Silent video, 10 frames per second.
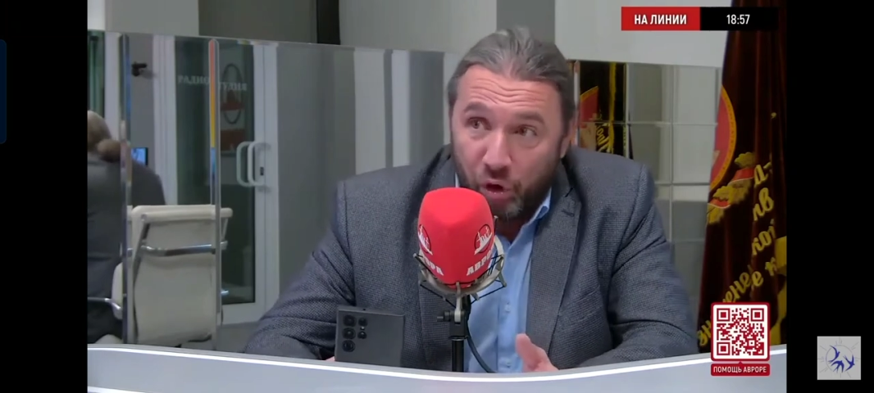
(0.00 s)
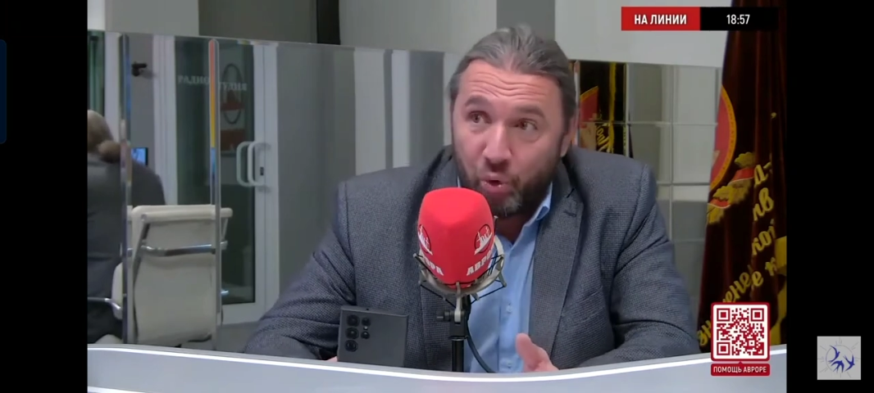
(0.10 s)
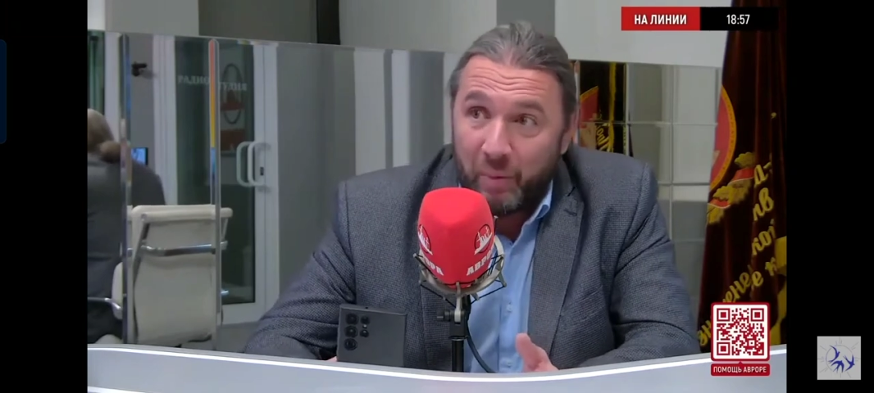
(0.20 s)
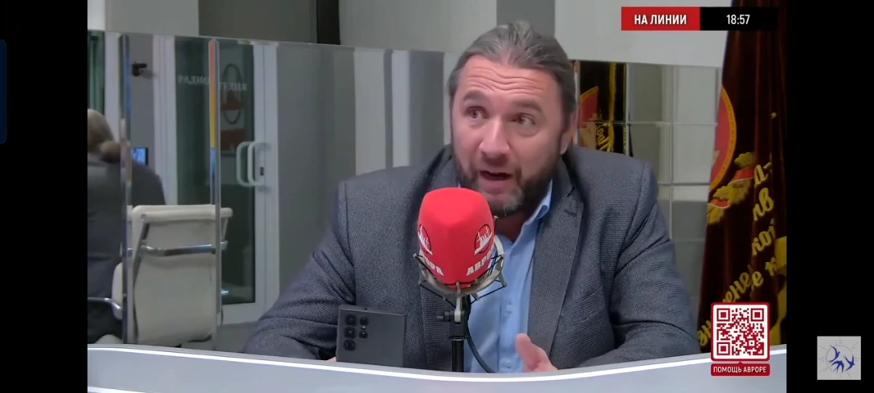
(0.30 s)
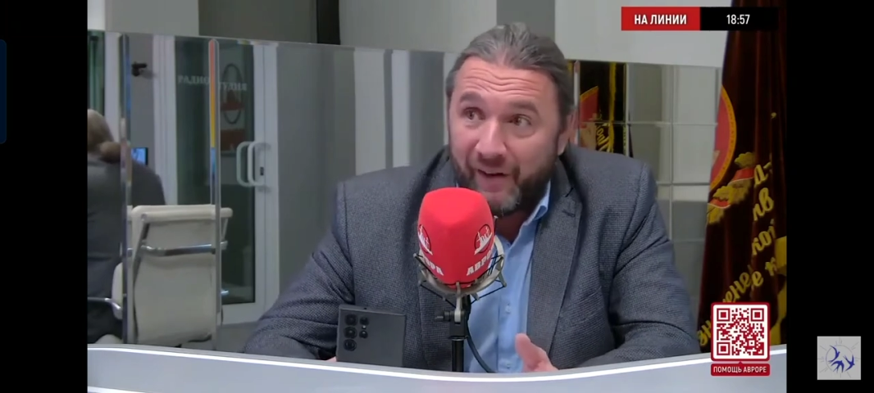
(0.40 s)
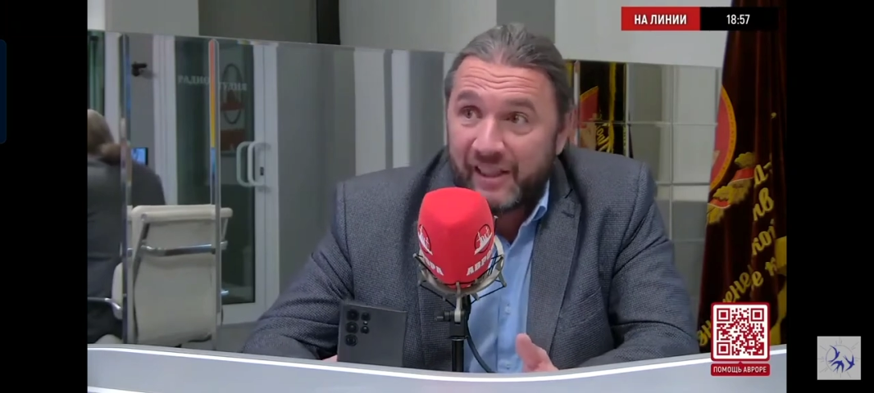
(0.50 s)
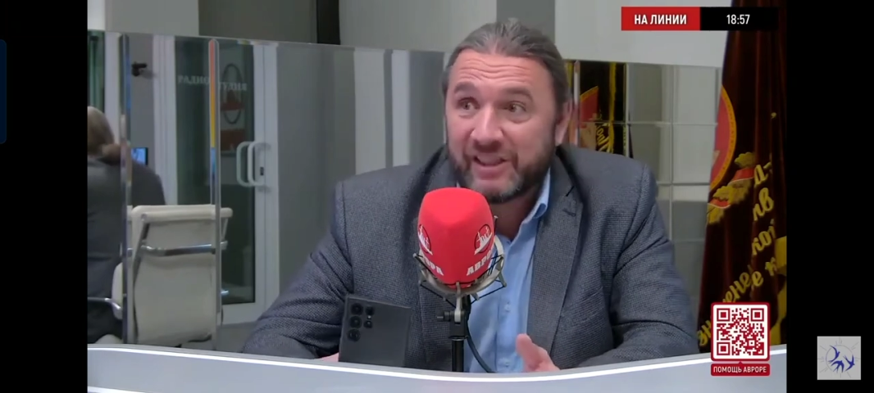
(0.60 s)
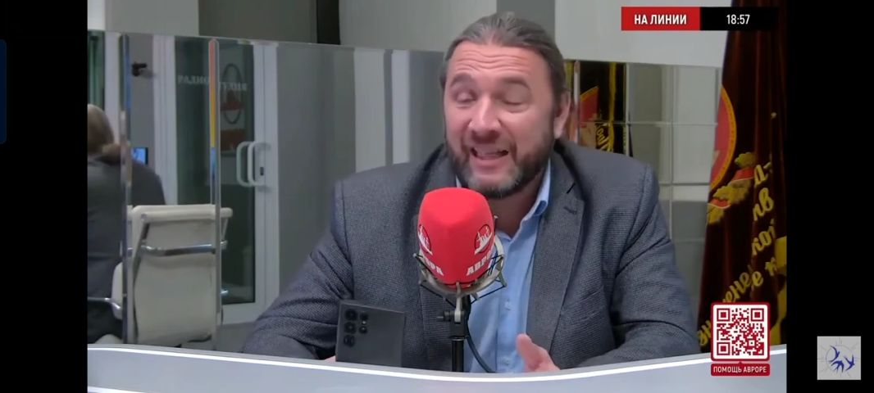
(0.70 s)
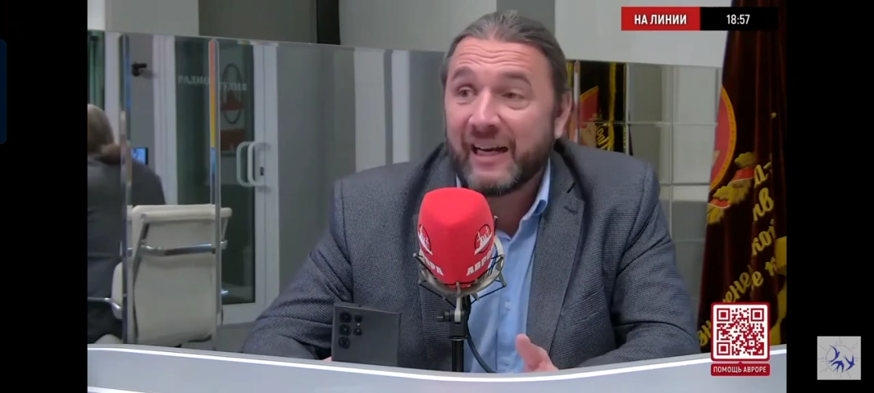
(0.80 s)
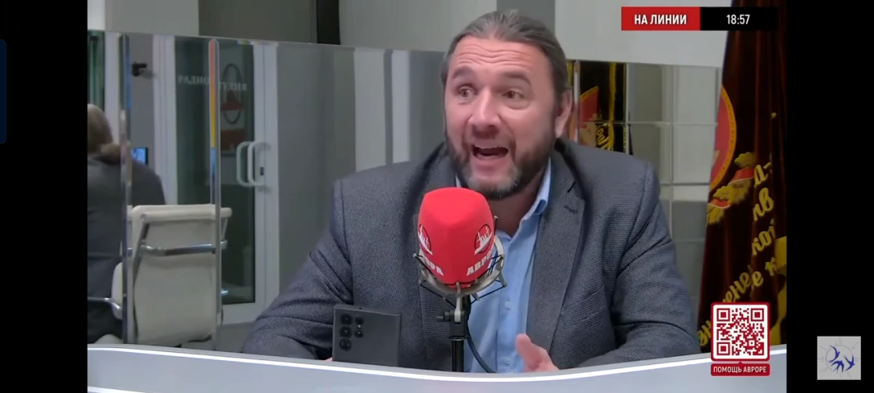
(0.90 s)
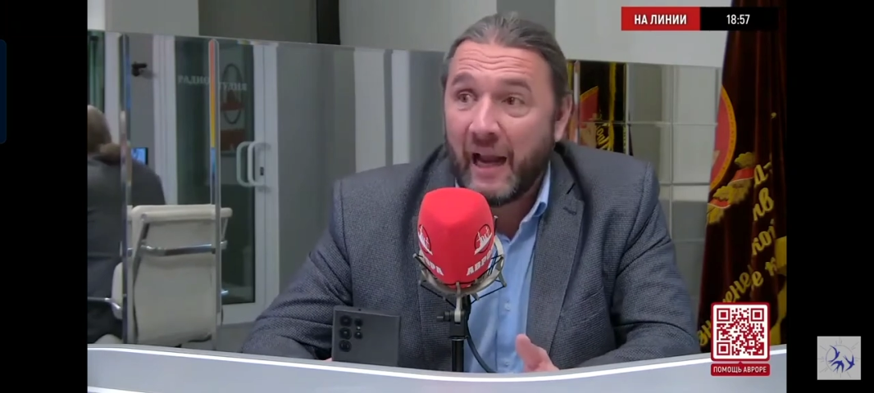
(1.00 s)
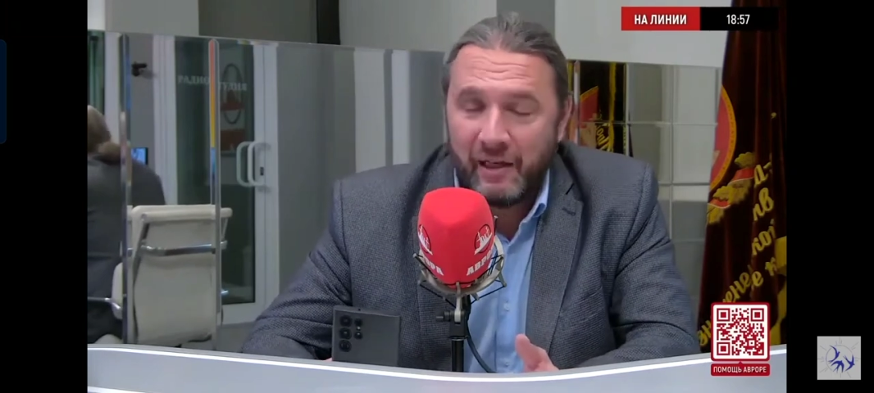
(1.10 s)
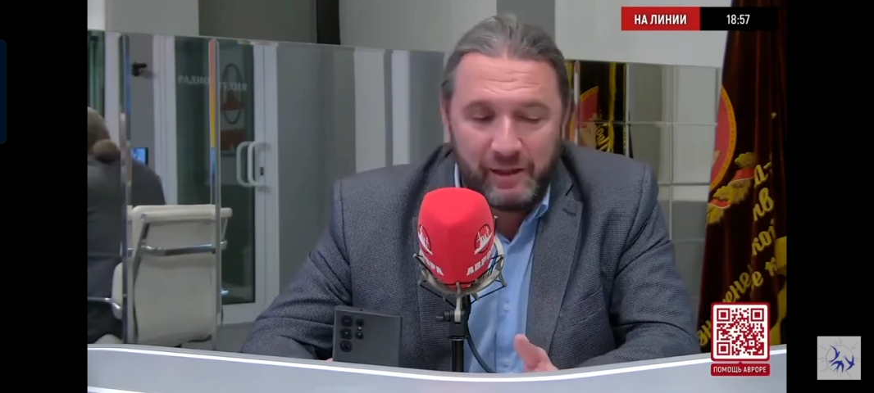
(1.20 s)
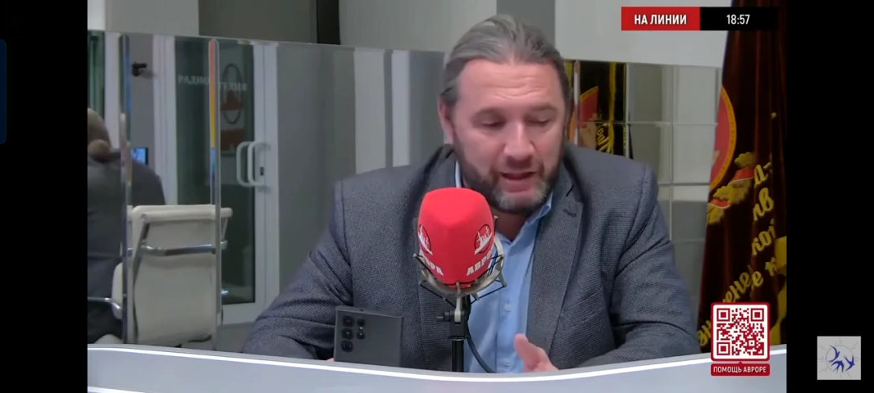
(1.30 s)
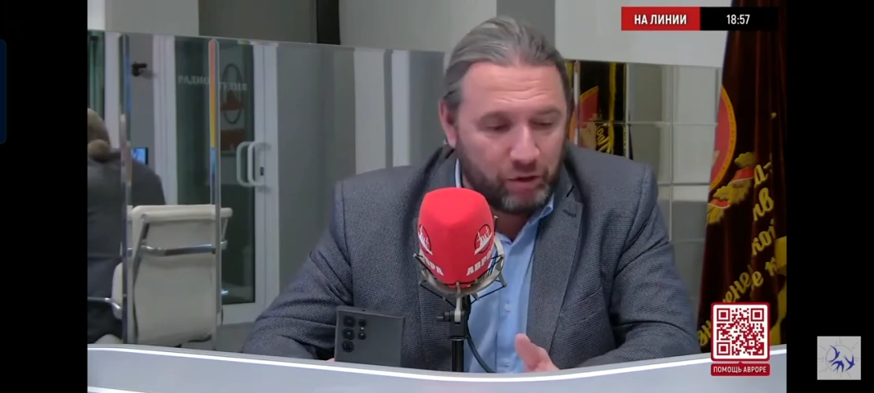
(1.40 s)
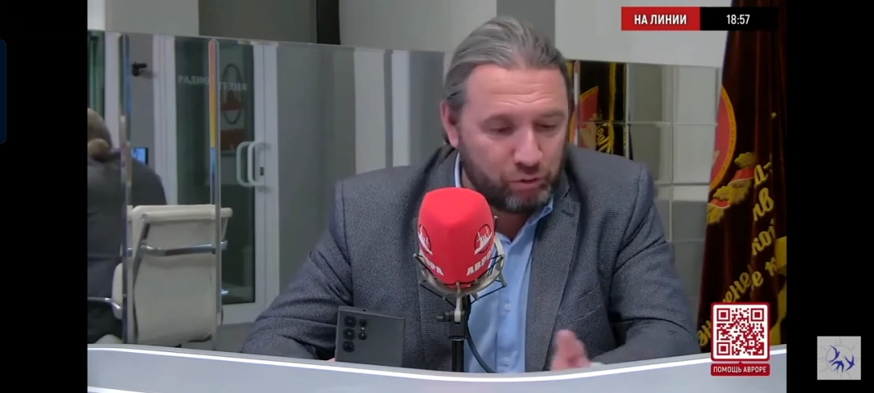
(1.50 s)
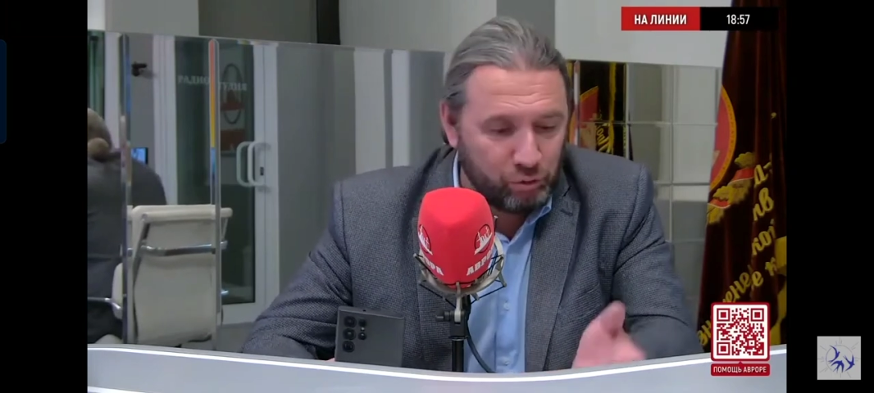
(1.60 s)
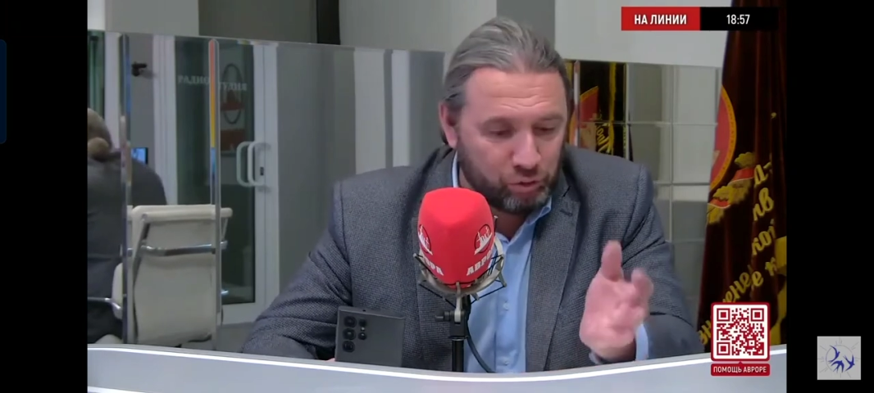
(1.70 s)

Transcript: грубо говоря, зеркально делать?